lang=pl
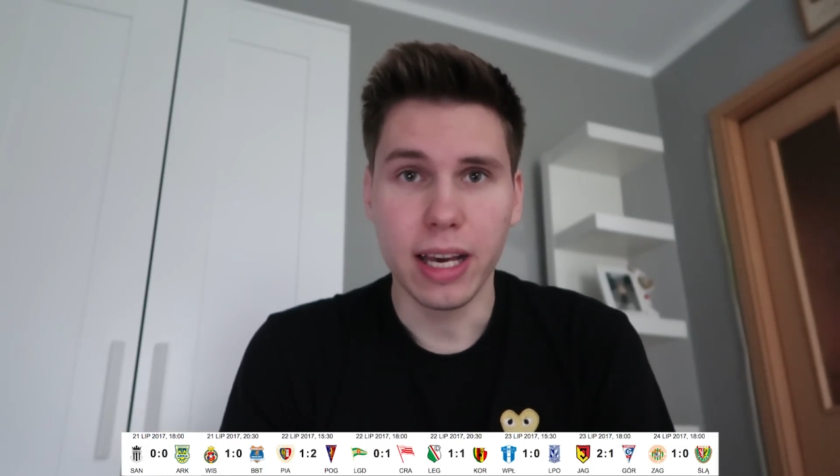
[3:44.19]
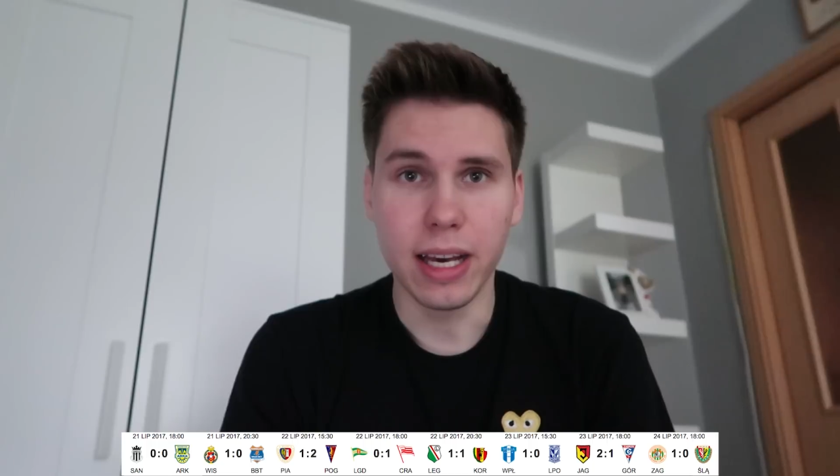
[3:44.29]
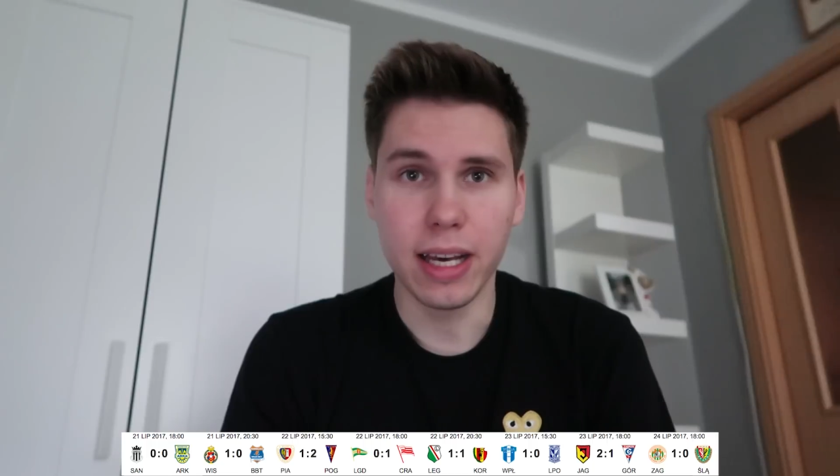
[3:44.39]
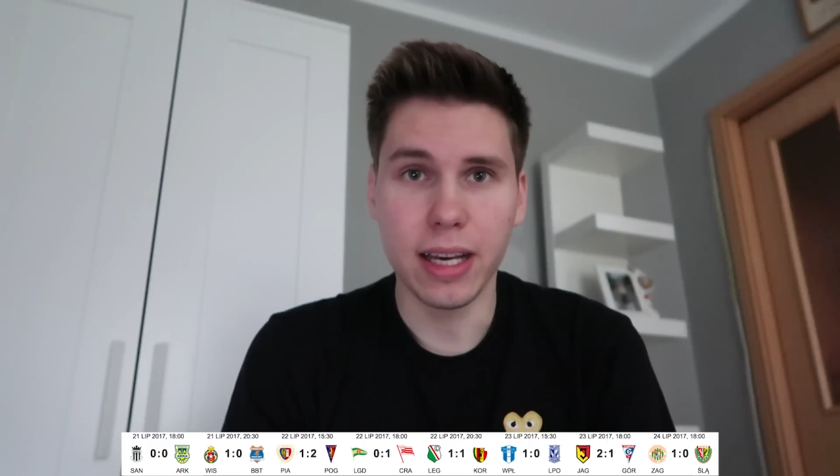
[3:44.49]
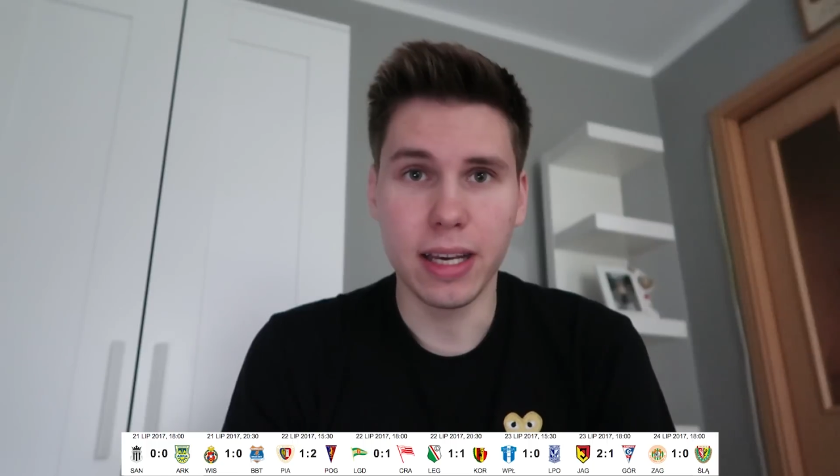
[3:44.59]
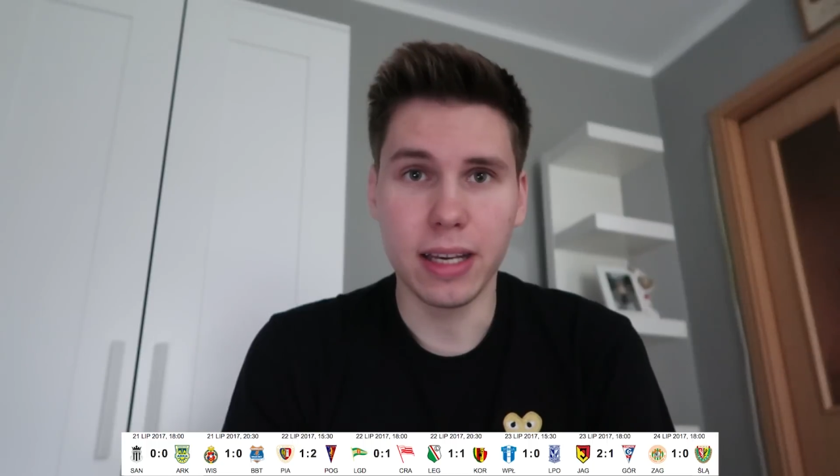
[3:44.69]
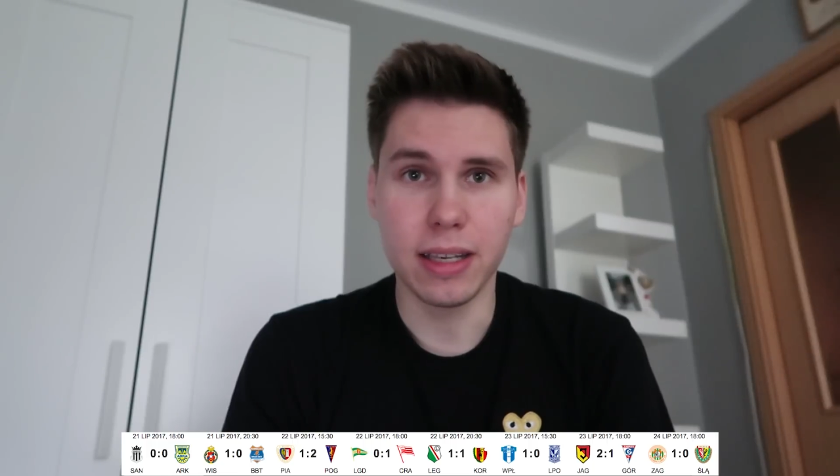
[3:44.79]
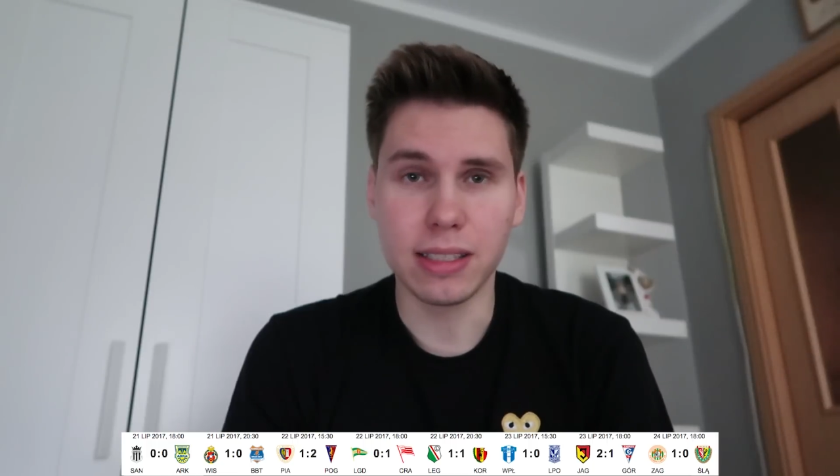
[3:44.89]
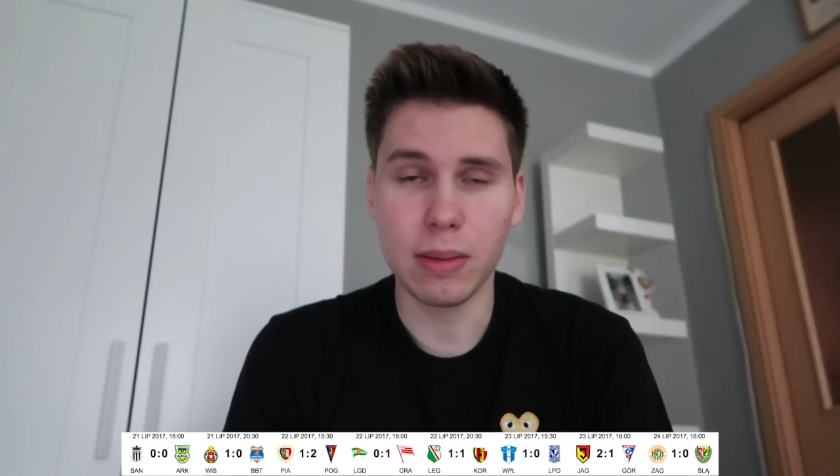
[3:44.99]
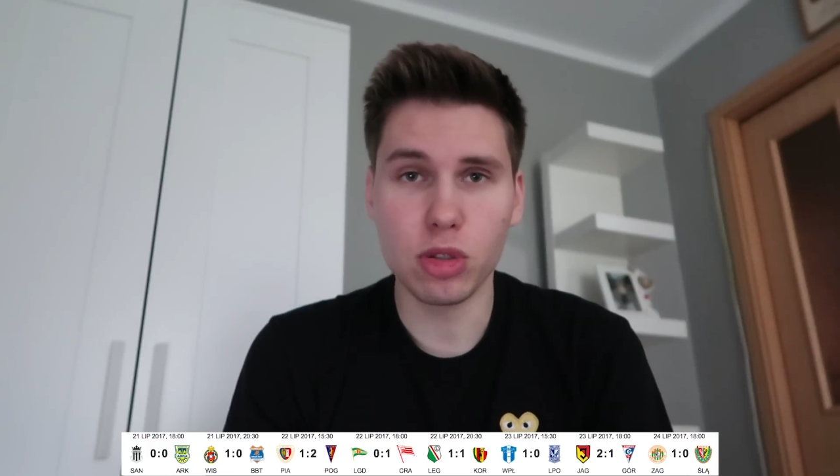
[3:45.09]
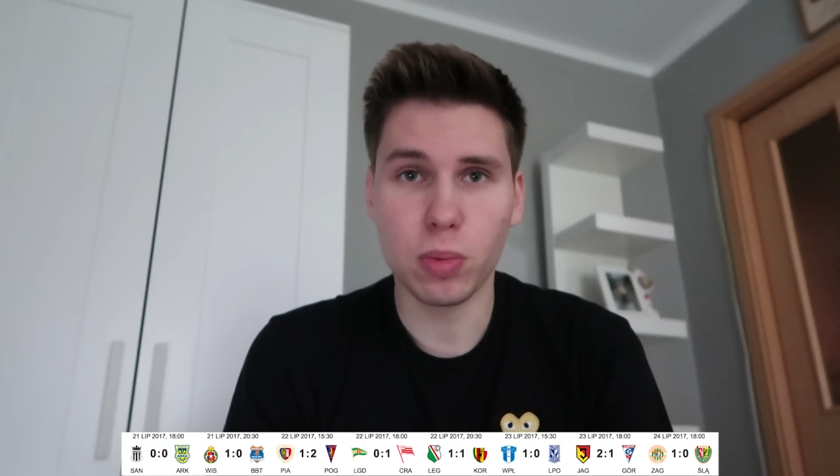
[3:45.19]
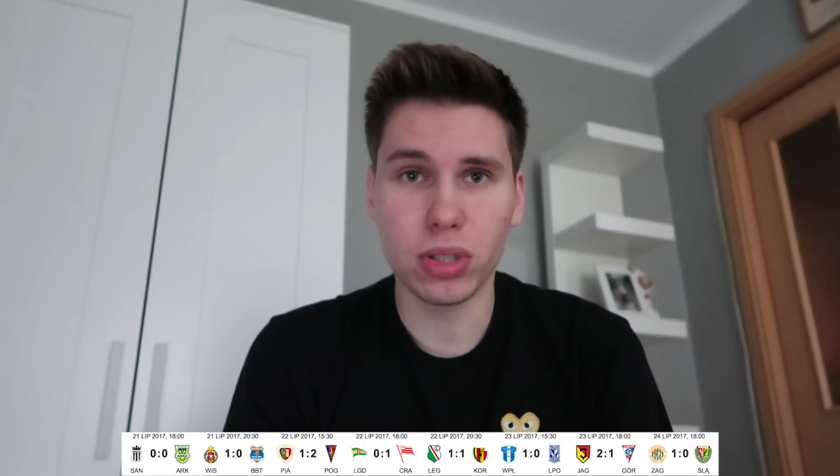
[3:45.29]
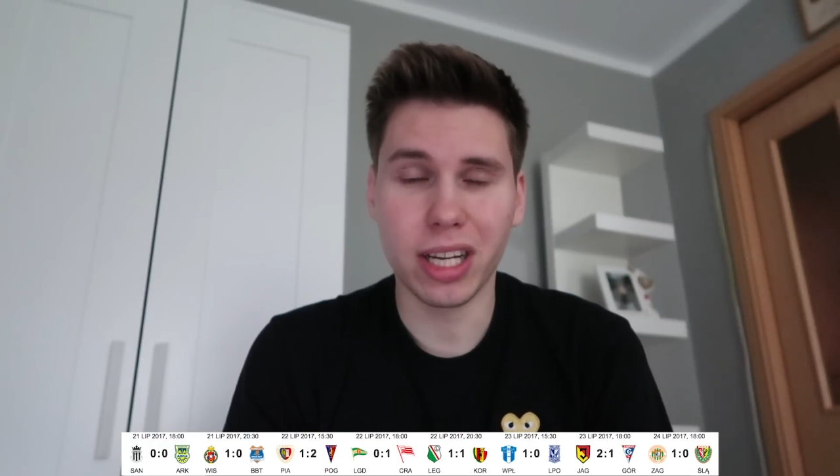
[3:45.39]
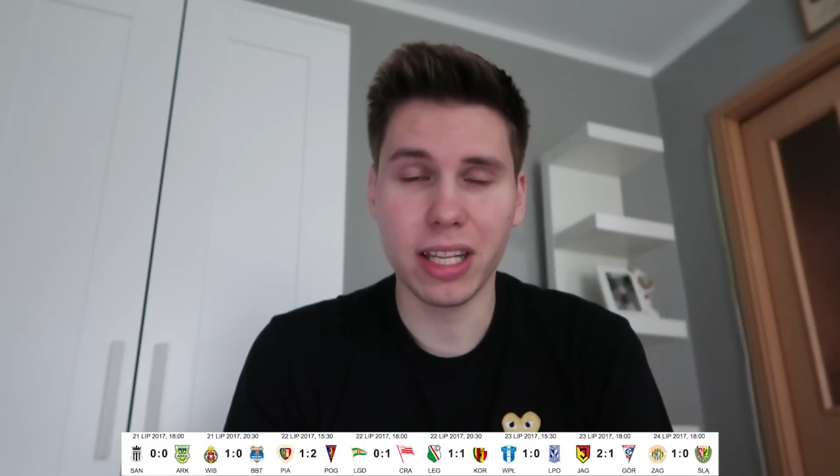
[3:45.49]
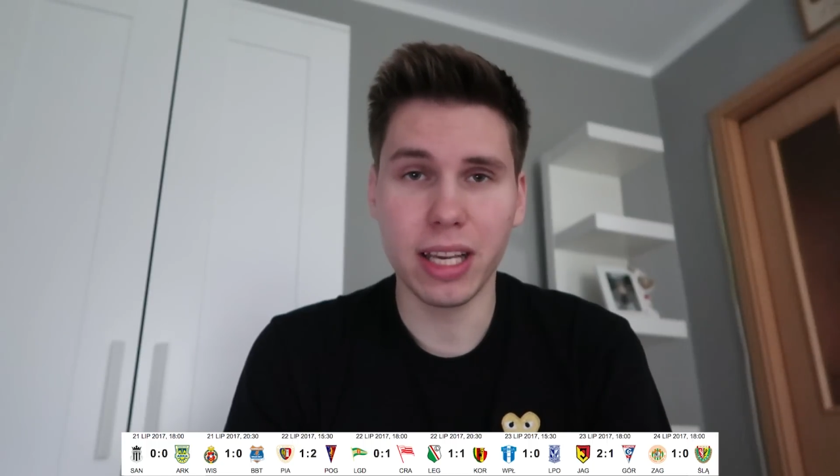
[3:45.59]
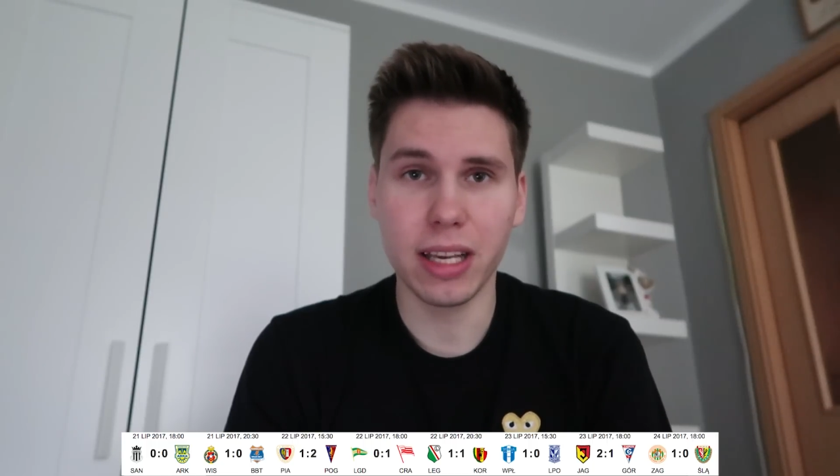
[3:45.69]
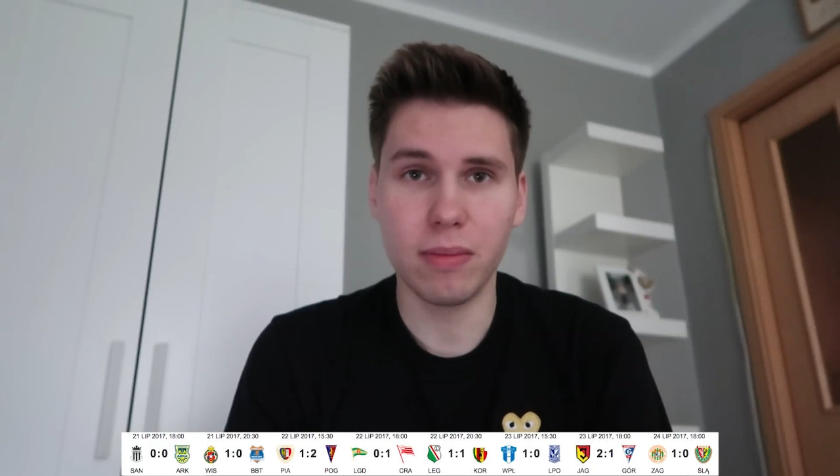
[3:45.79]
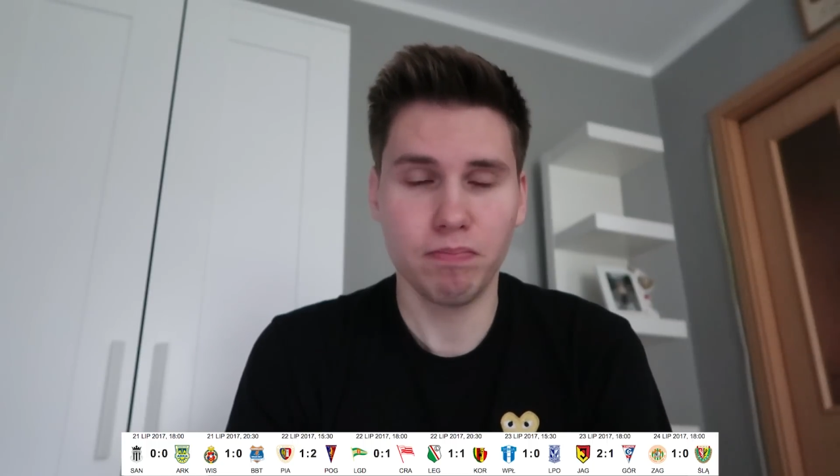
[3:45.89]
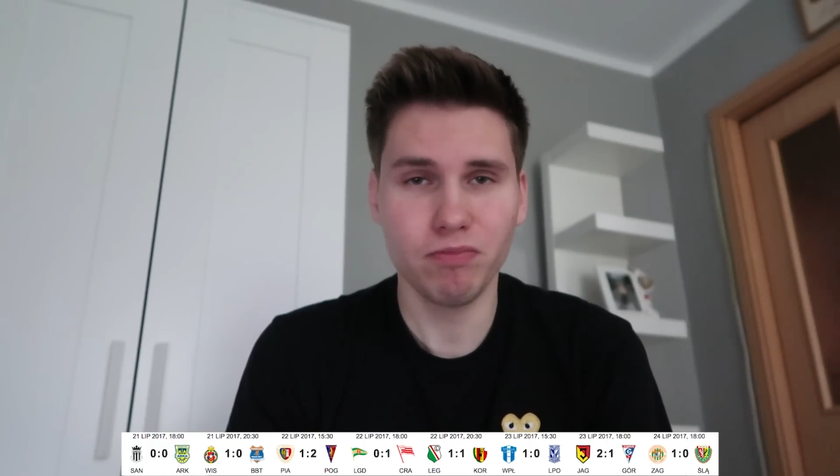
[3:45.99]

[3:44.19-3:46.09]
E, samo spotkanie,